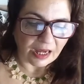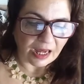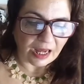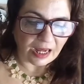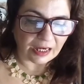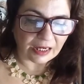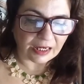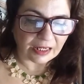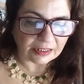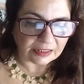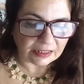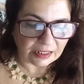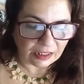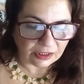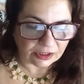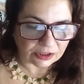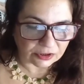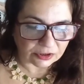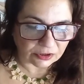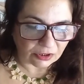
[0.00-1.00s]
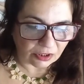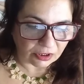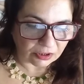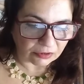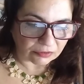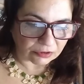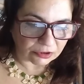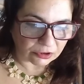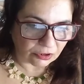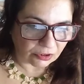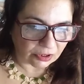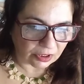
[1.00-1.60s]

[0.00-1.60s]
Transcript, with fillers: Aqui tem Histórico de